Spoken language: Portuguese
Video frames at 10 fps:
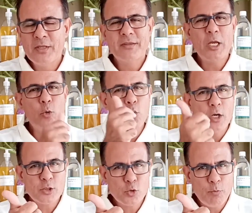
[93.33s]
Tem o
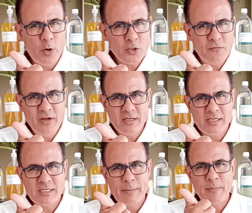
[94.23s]
nosso suporte via
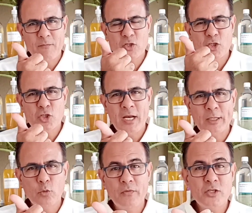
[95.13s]
WhatsApp para você
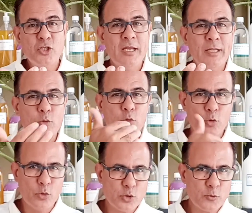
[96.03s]
tirar dúvida direto
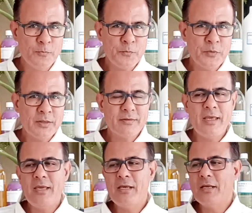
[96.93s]
conosco
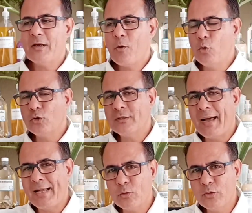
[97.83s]
tem
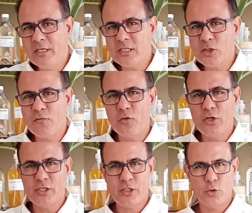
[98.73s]
contato, lista de
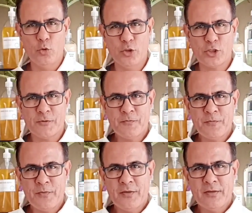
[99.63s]
fornecedores,
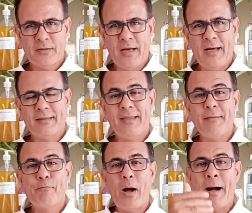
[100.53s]
tá?
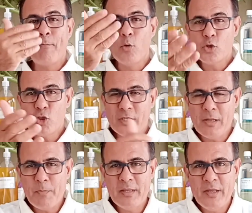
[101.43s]
Tem apostila
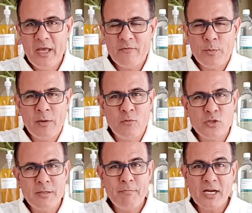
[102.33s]
em PDF para
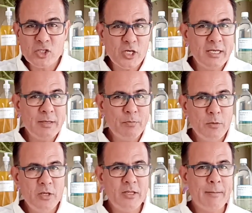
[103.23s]
você baixar e
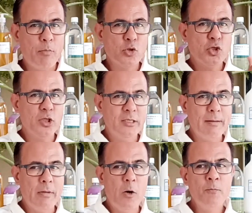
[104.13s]
imprimir, tem apostila na
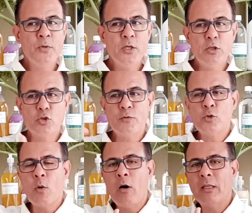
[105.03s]
mão e os
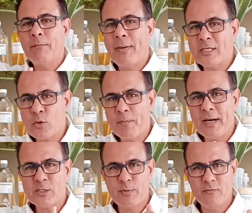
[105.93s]
vídeo aula passo a
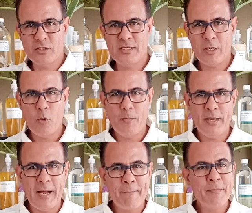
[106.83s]
passo para você
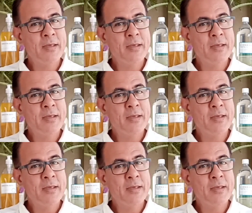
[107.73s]
acompanhar.